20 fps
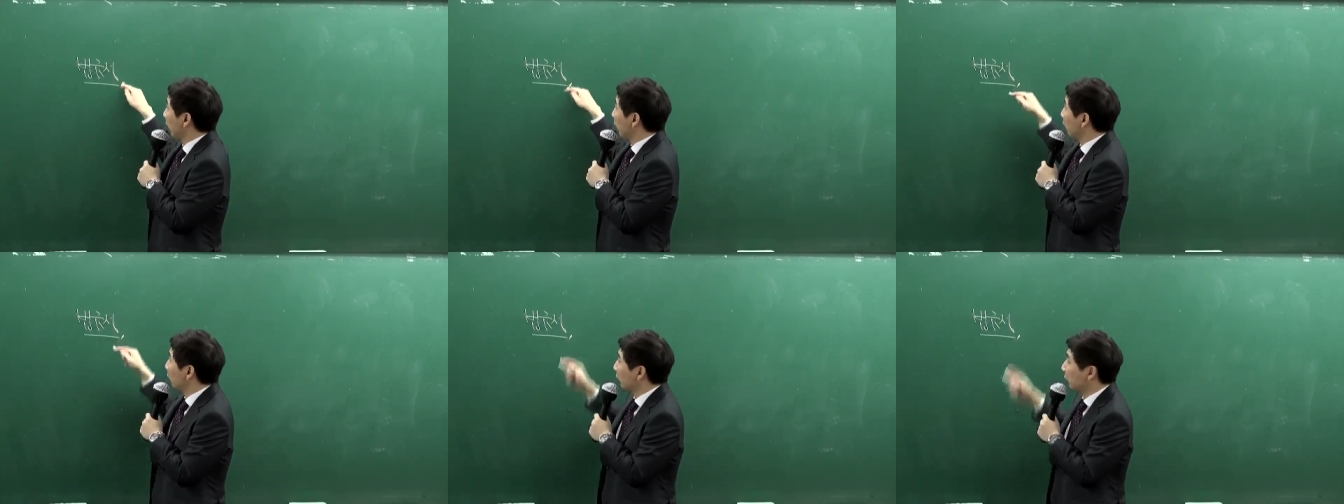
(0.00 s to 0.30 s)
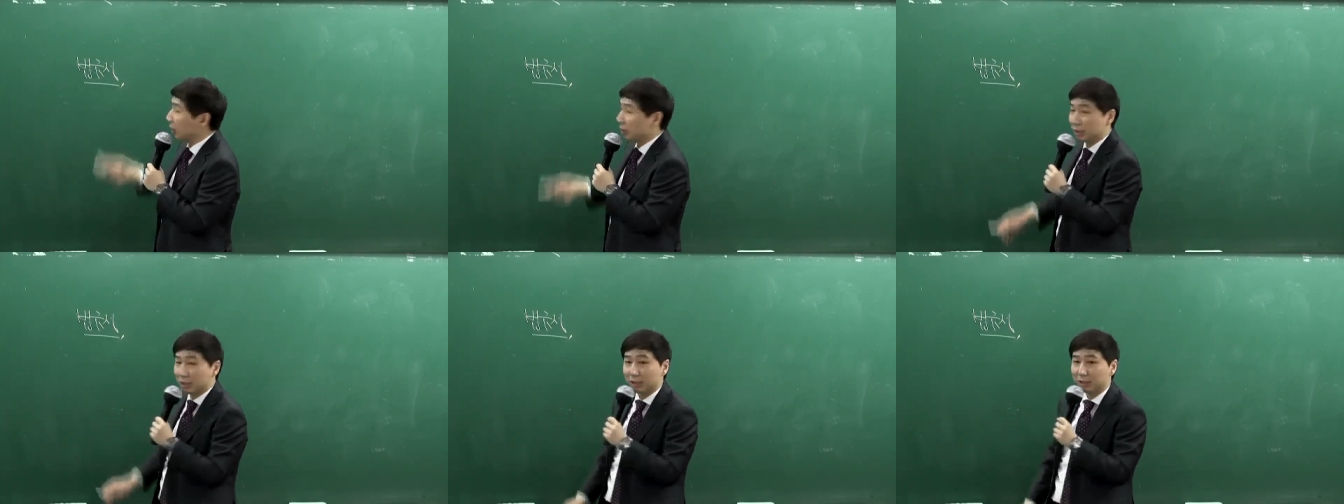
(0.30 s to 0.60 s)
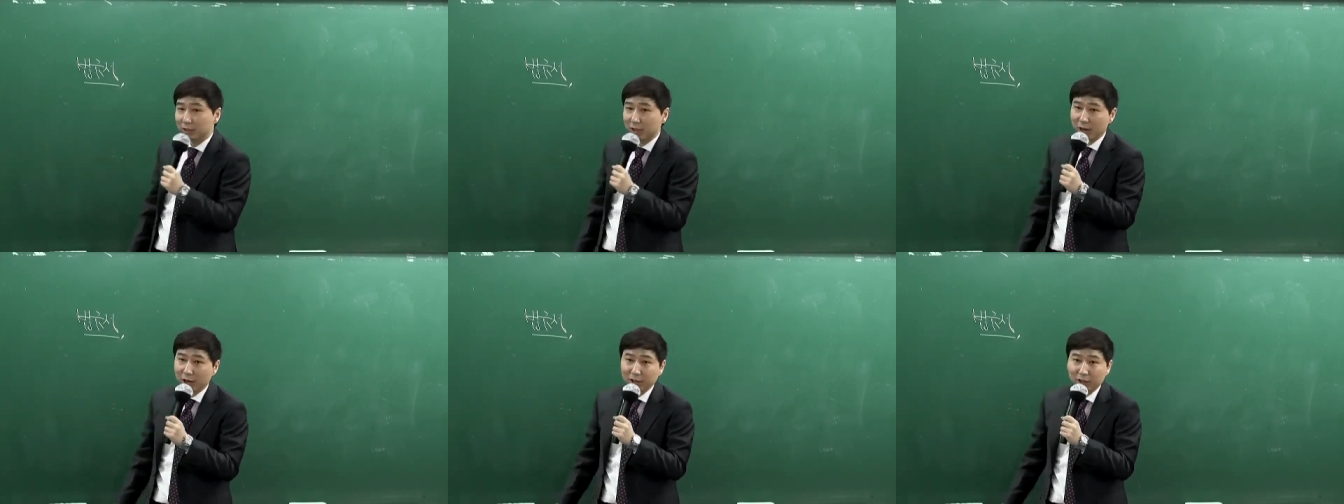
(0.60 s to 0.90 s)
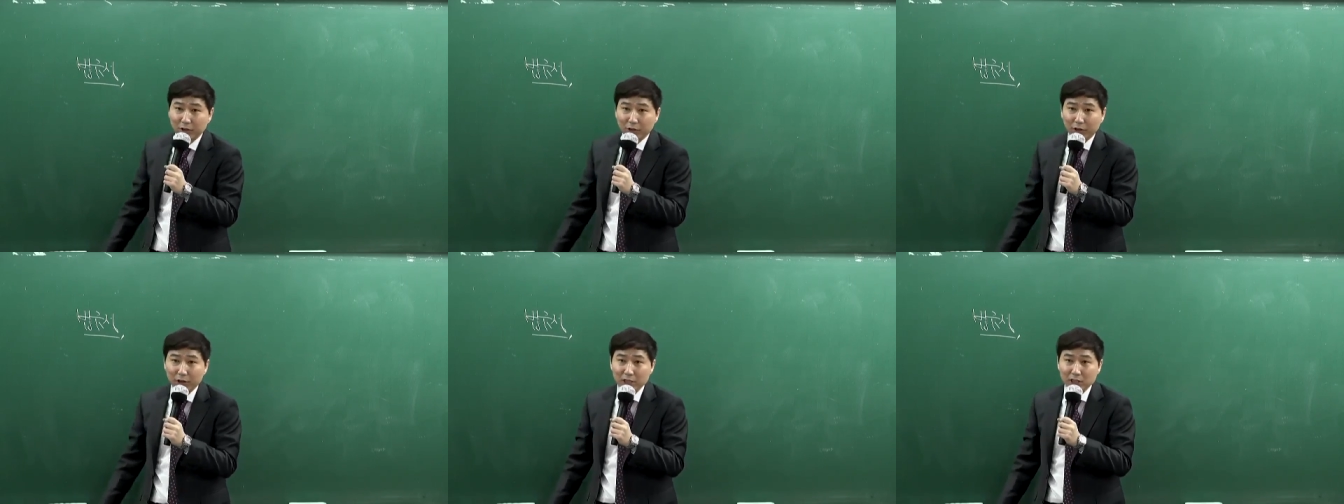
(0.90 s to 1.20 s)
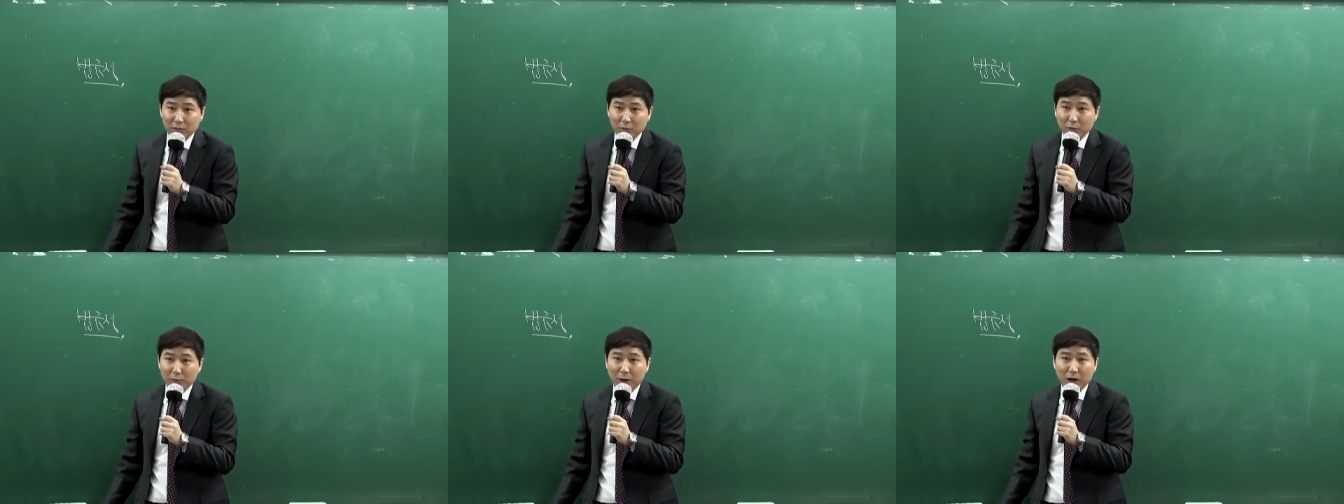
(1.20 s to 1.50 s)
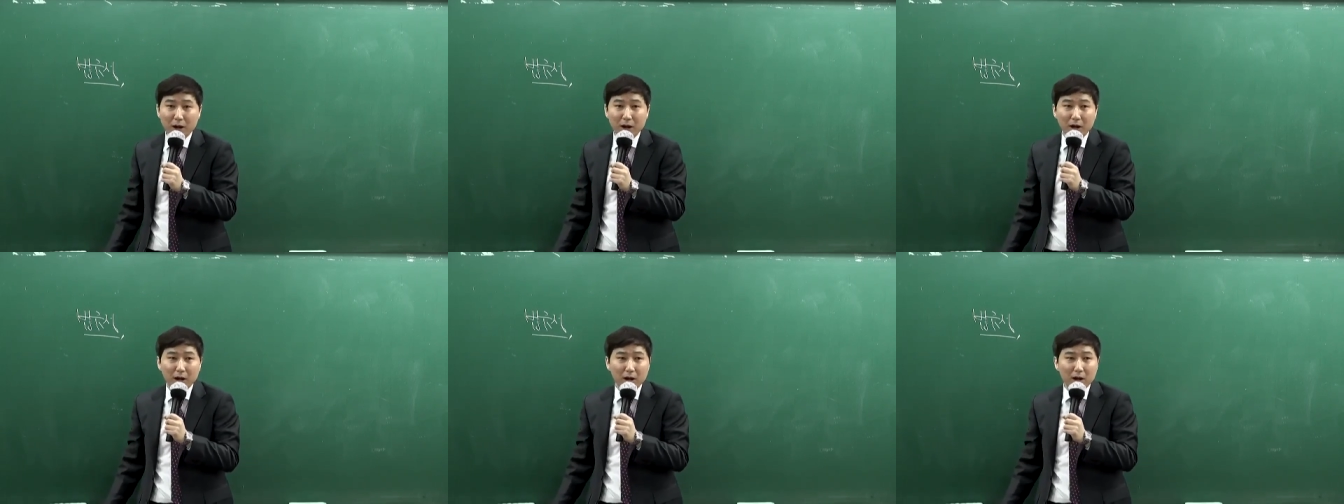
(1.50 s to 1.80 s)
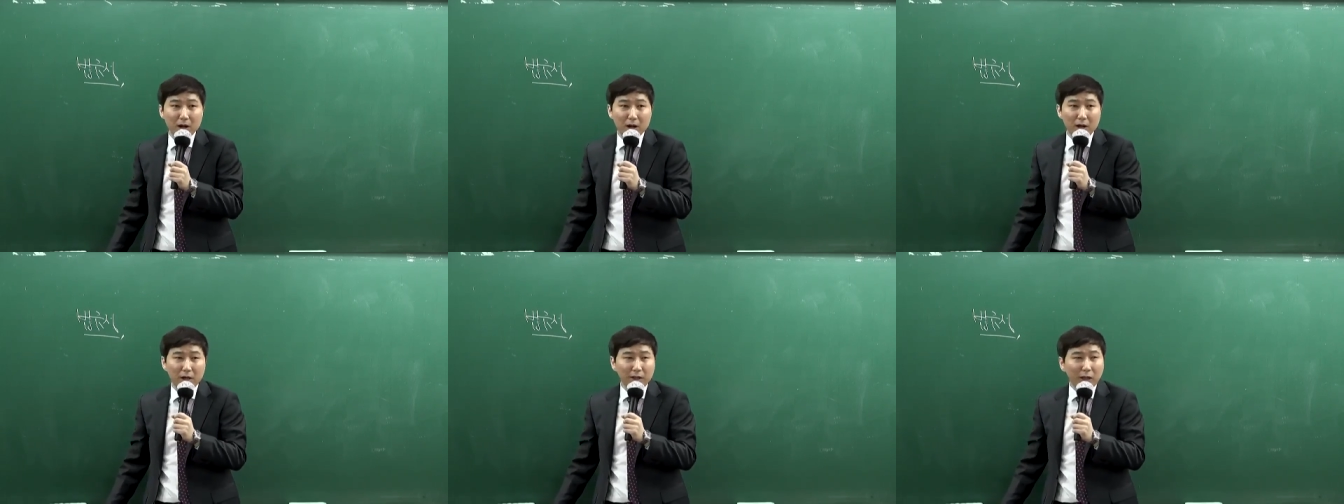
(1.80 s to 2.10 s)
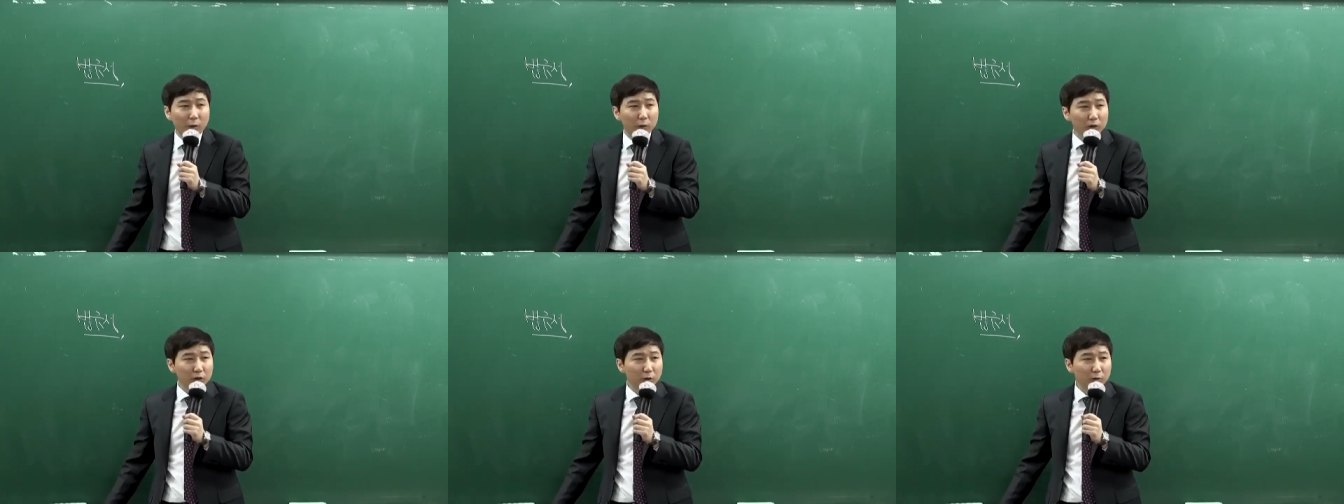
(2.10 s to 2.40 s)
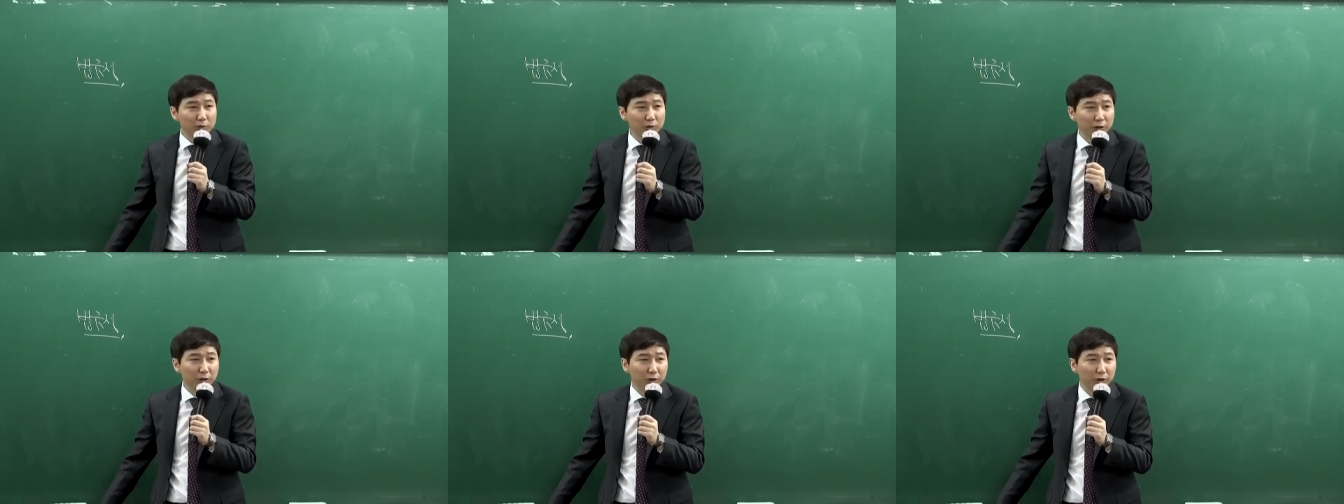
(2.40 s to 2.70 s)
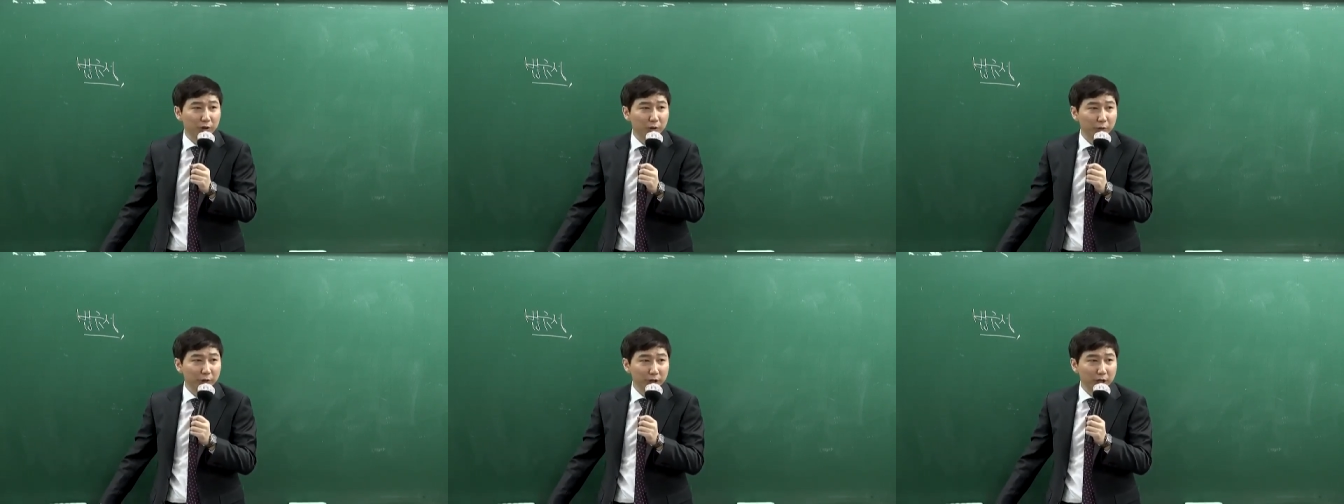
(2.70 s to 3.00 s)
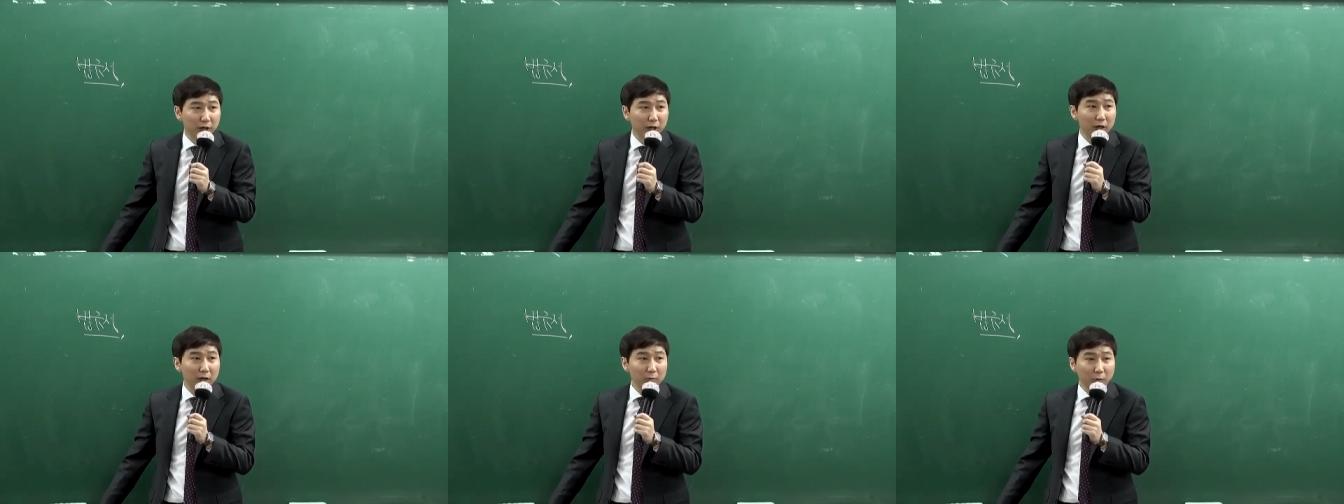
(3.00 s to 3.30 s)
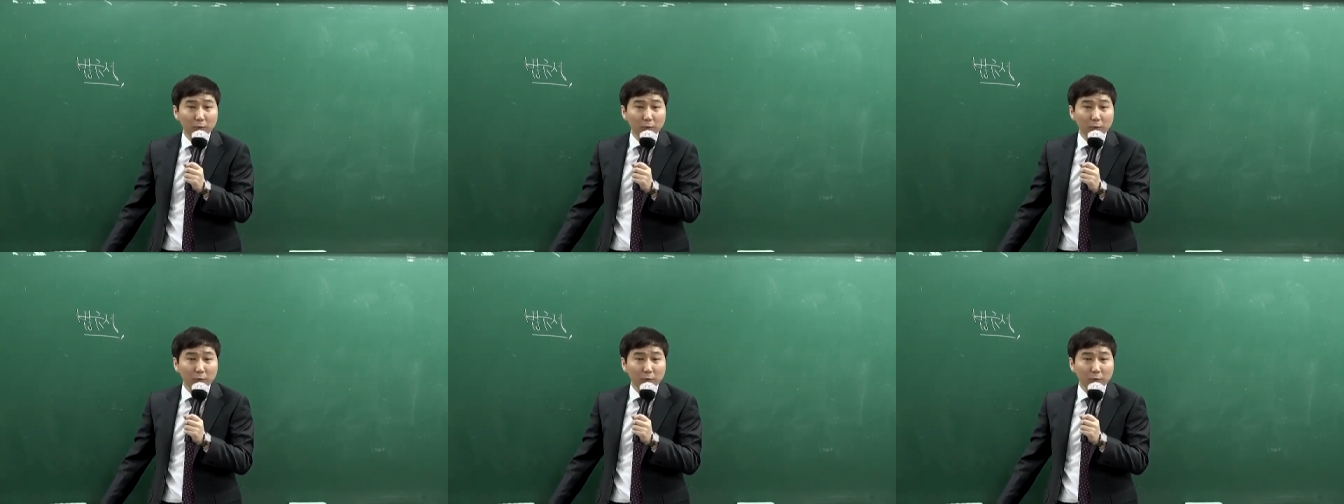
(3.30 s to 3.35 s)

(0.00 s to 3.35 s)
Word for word: 내용이 디테일하게 들어가 있으면 판례가 나올 리가 없어요. 왜냐?